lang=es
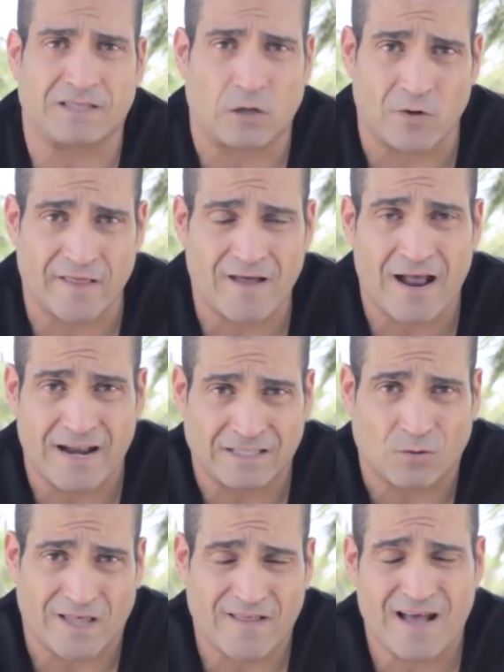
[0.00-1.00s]
actualidad, en
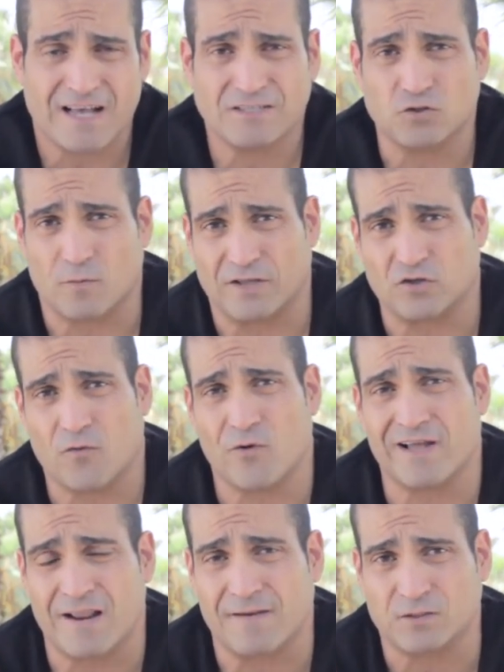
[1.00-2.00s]
actualidad, sobre todo
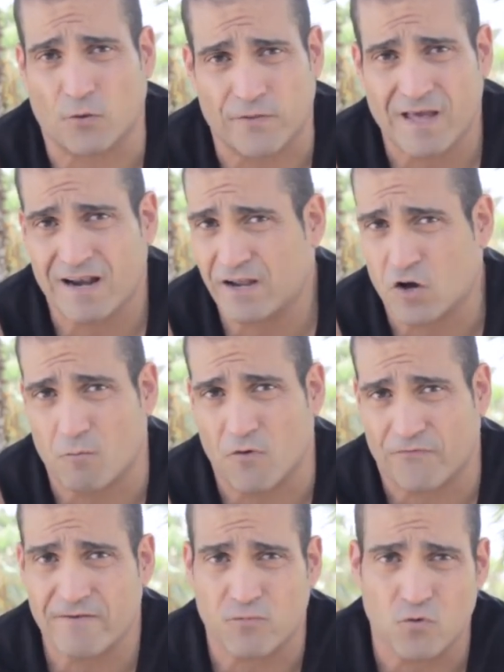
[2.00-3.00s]
en redes sociales como
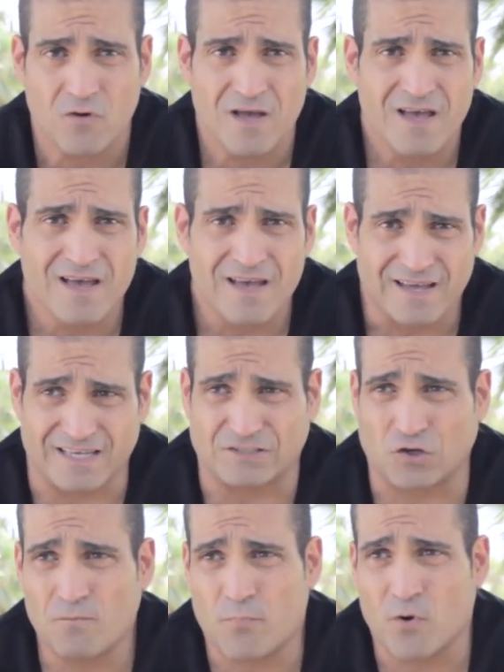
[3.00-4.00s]
Facebook, y
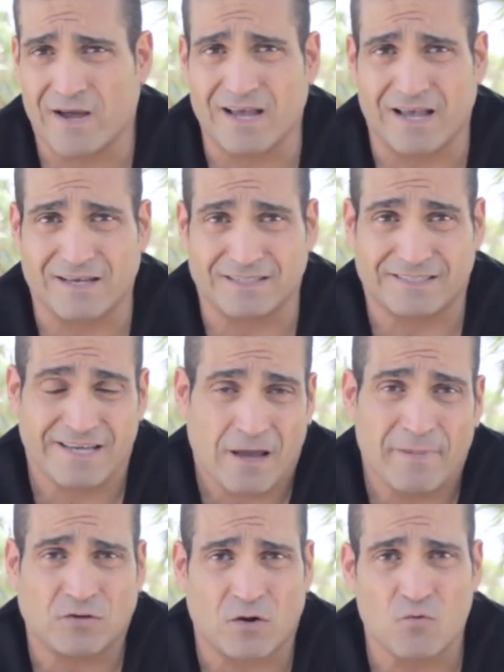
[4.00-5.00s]
son pues sí
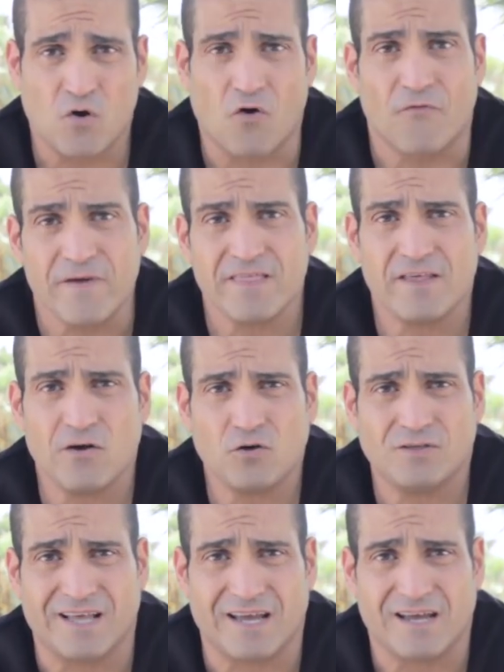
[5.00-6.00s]
he visto algunos
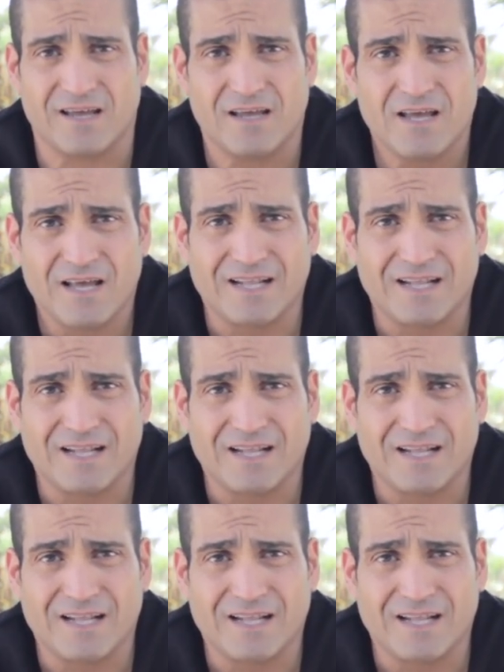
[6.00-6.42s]
vídeos de,